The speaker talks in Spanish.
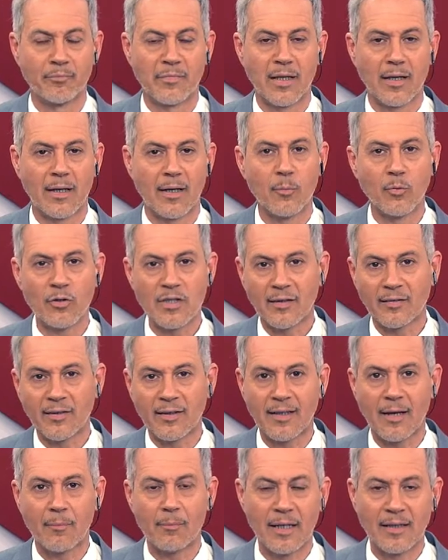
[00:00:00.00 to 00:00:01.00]
que muchas
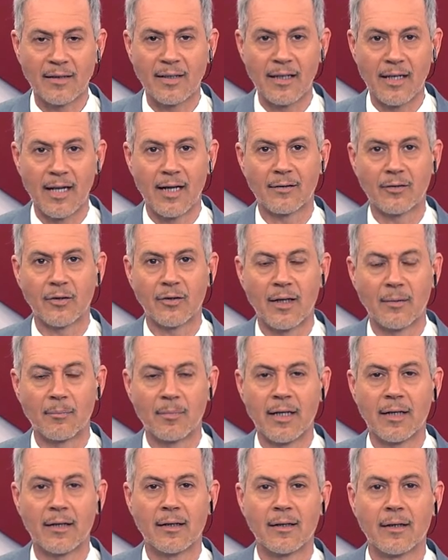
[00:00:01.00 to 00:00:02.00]
se están ventilando
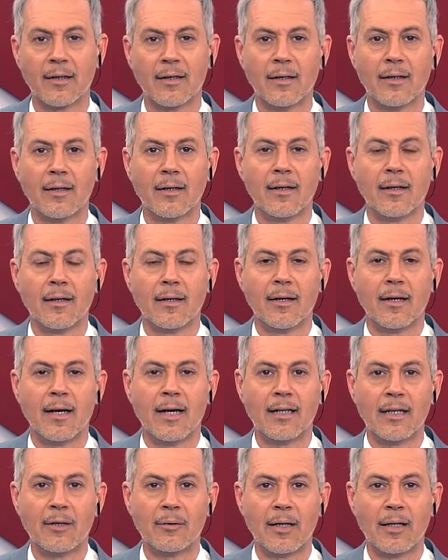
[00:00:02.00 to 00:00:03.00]
también
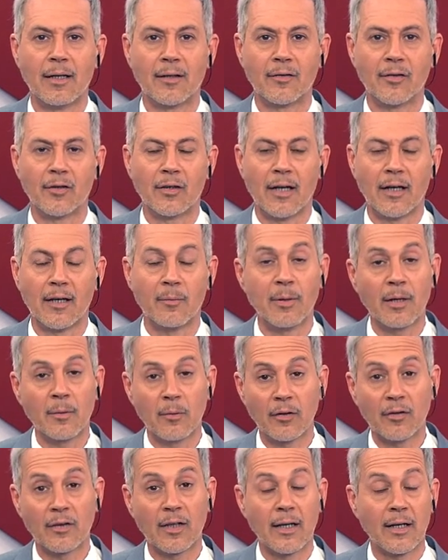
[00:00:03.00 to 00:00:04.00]
a nivel nacional.
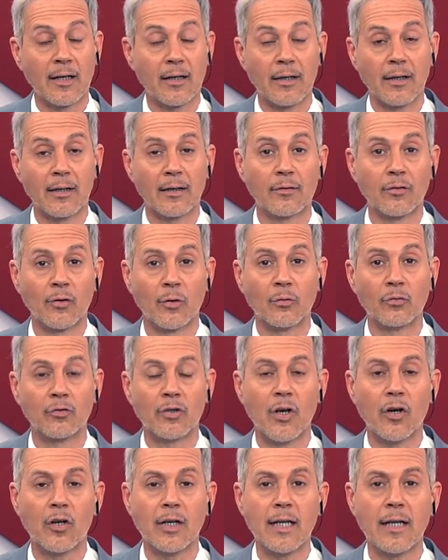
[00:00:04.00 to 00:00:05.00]
Esperemos que se
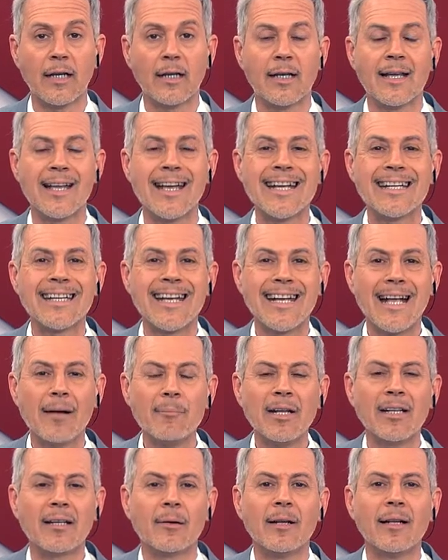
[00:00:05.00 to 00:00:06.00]
solucione, que
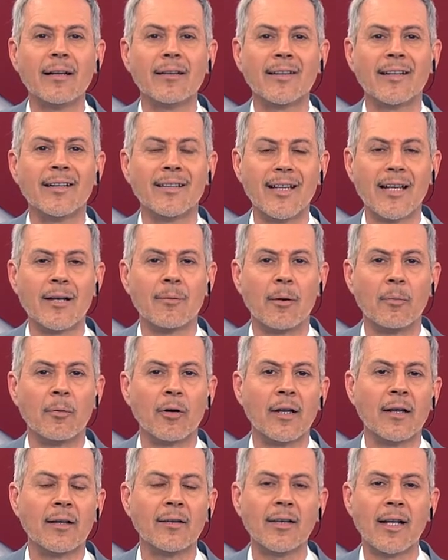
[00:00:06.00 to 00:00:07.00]
cambie también el sistema,
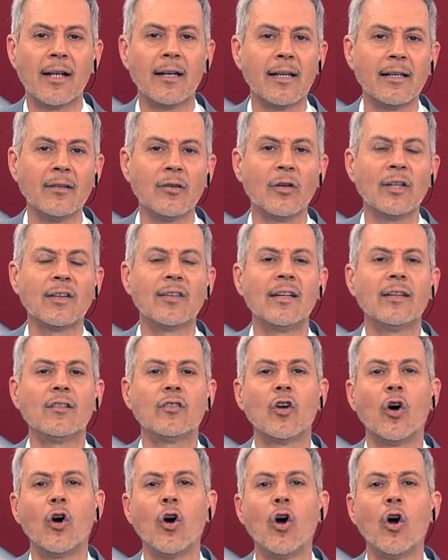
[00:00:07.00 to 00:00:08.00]
porque decían esto es
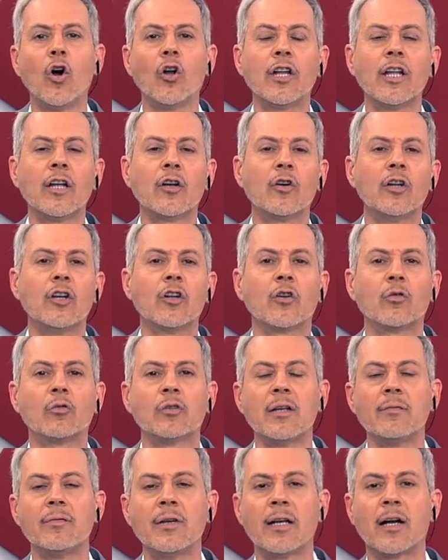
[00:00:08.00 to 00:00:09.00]
histórico y lo
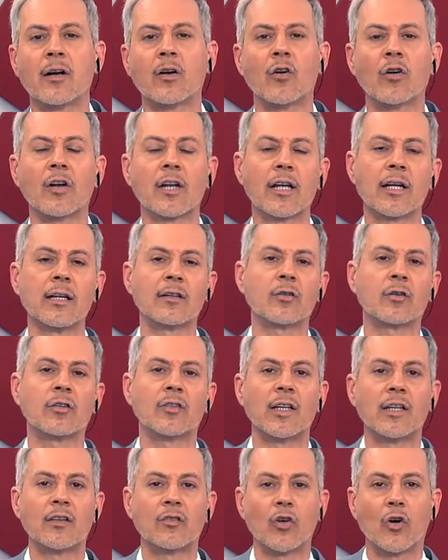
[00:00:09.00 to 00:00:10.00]
justifican con que esto
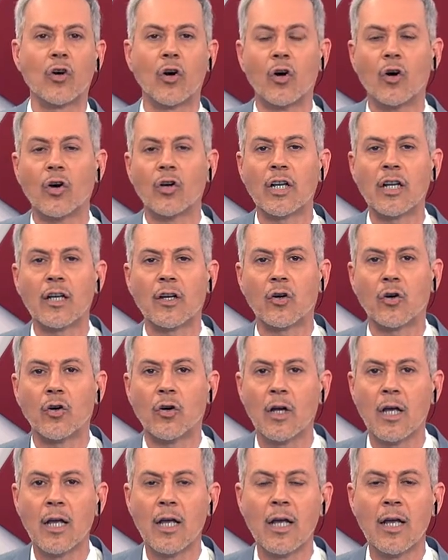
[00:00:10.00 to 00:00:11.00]
es
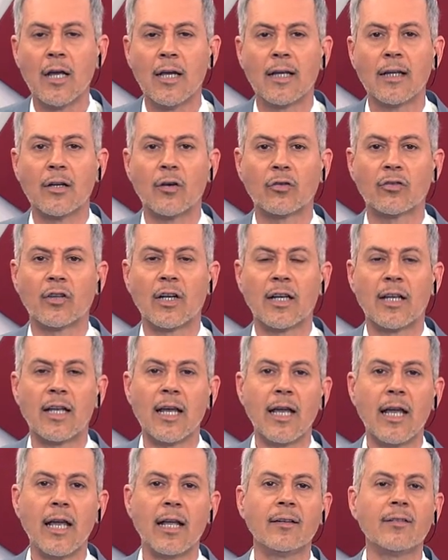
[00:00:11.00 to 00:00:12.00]
histórico y no sé
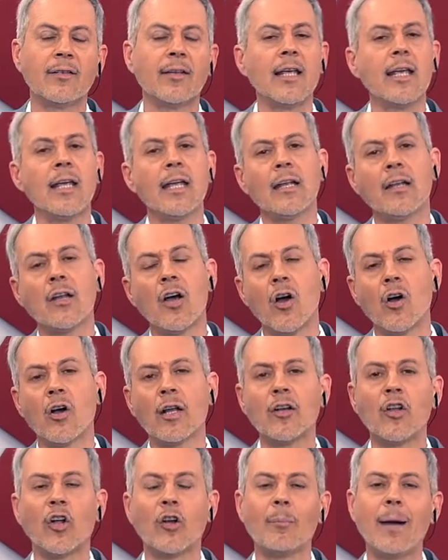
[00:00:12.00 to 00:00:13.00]
qué, sí, no,
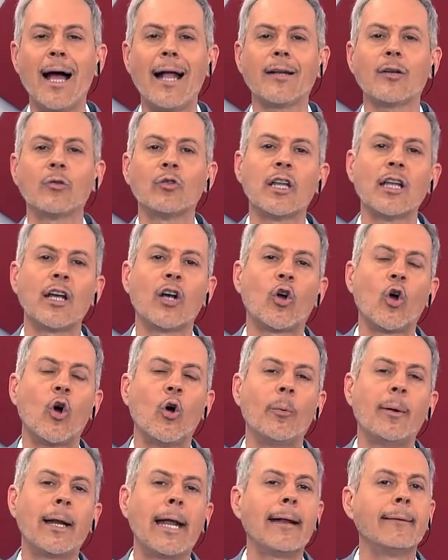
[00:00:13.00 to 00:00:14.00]
es normal que ustedes
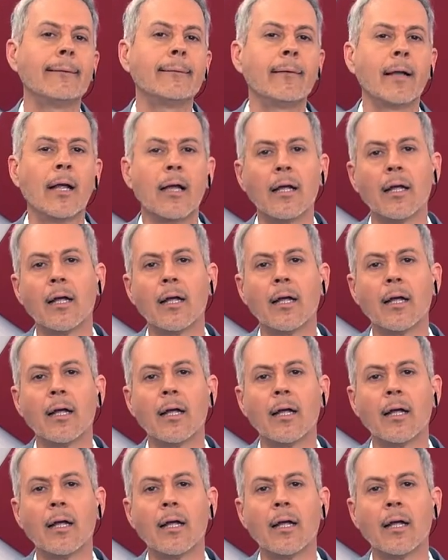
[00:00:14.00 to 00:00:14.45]
cobren